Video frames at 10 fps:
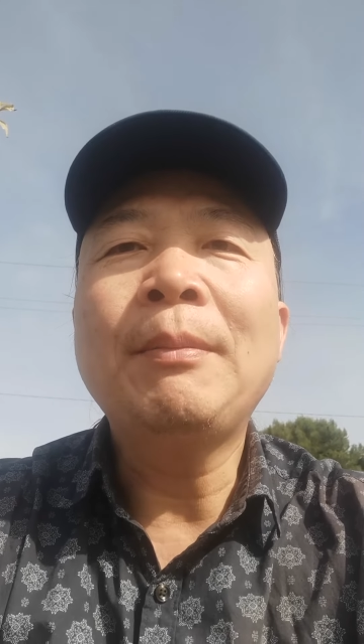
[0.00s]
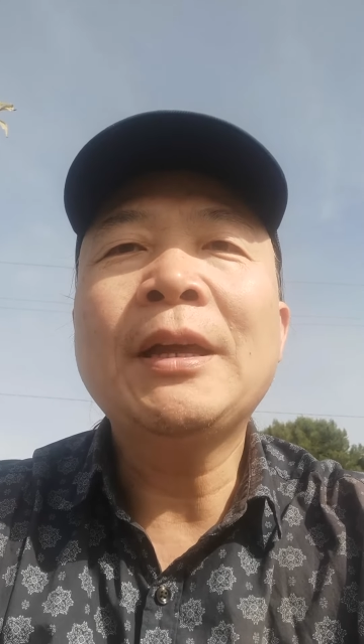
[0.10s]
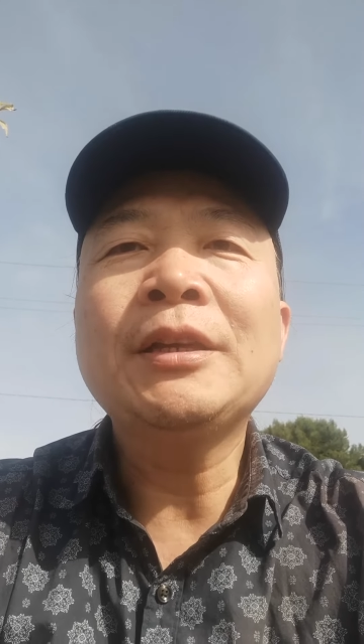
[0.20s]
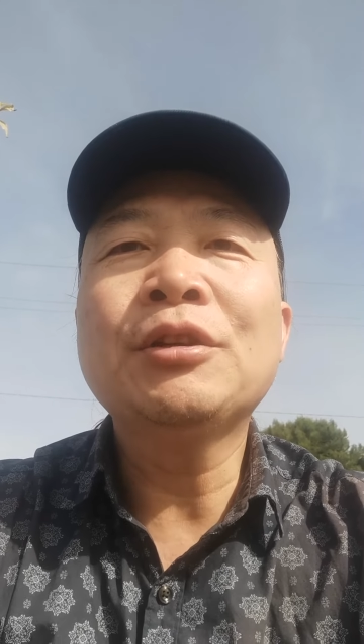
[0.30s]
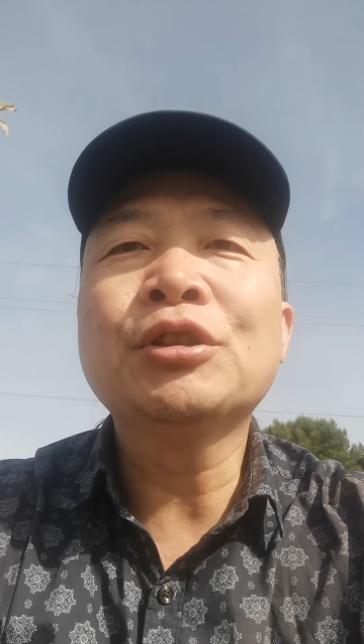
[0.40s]

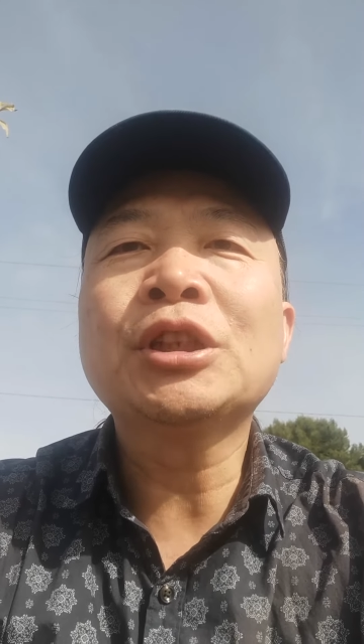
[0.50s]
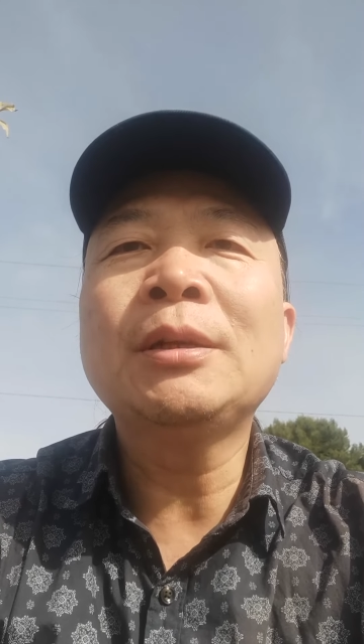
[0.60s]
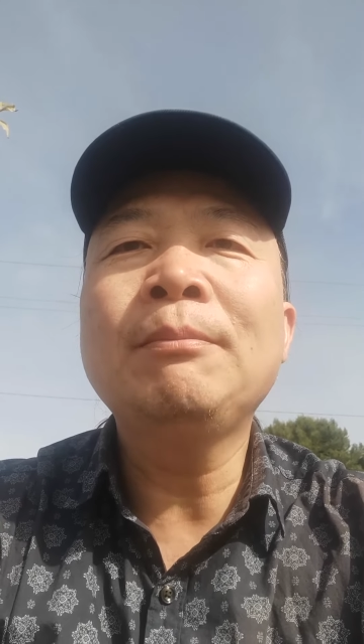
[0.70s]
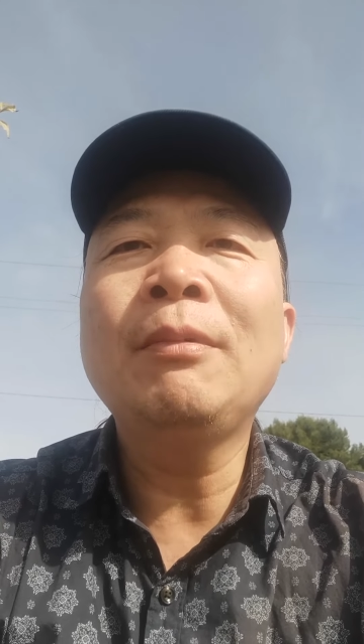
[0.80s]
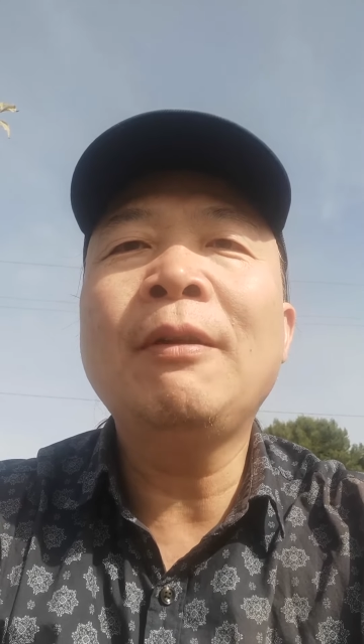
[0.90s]
没有什
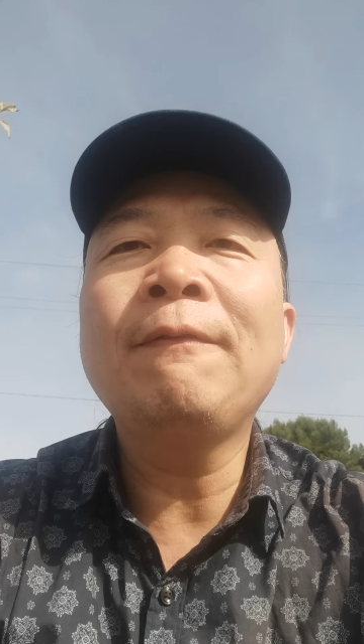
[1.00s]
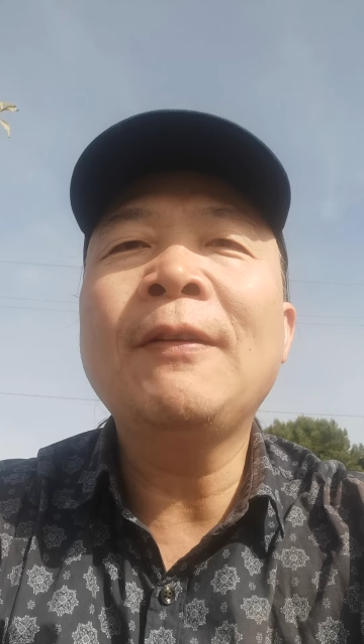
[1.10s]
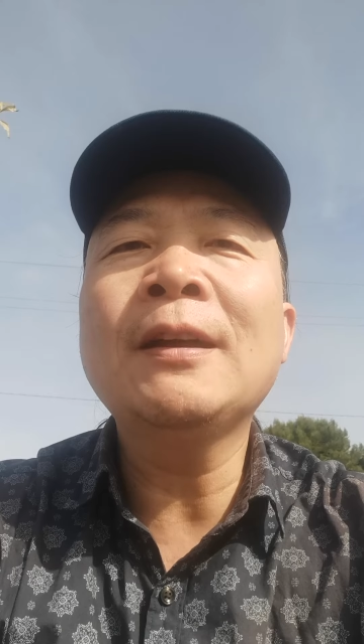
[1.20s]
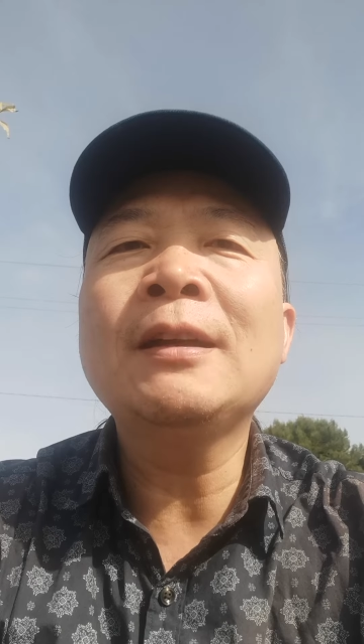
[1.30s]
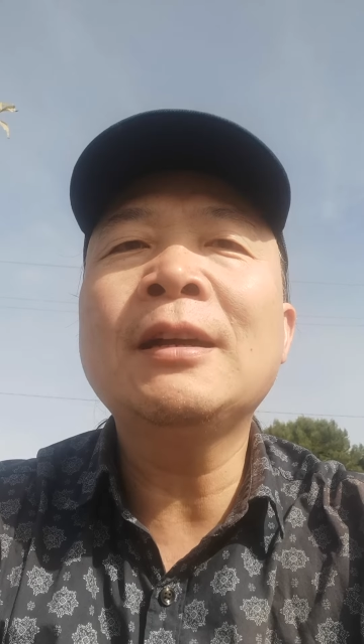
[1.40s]
么
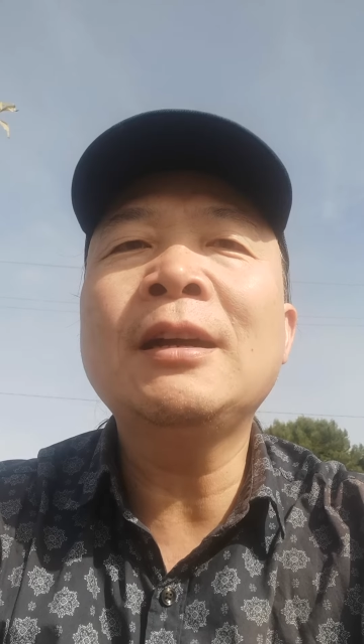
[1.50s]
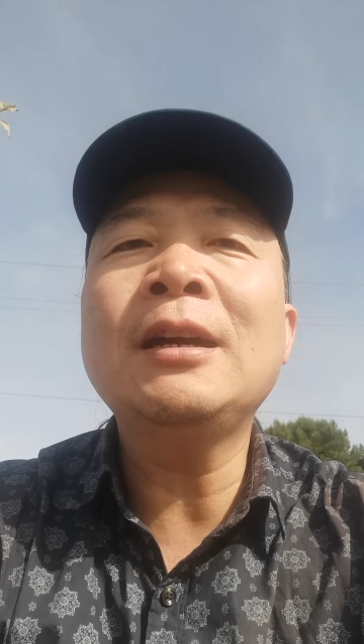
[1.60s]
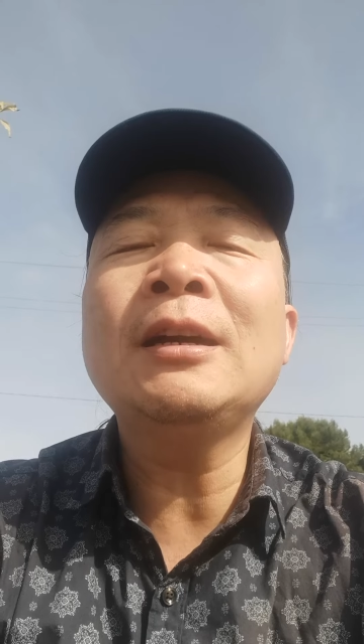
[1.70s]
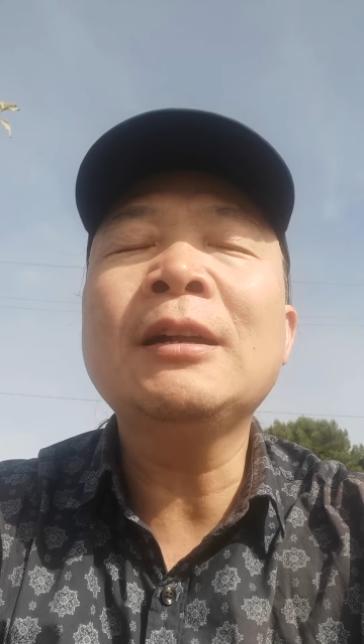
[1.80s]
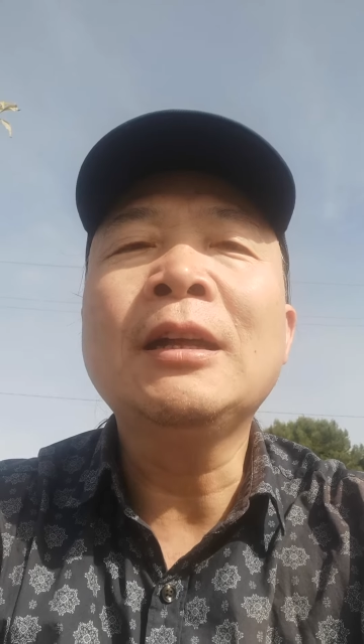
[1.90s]
风
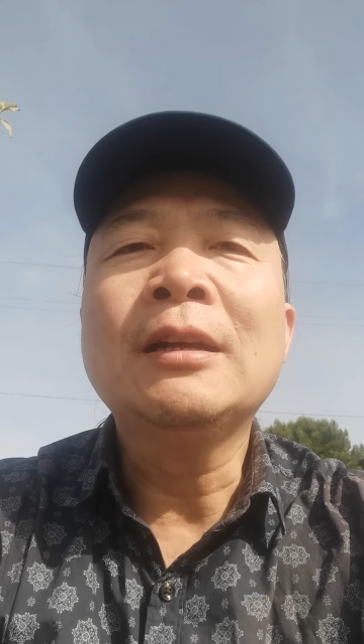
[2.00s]
格，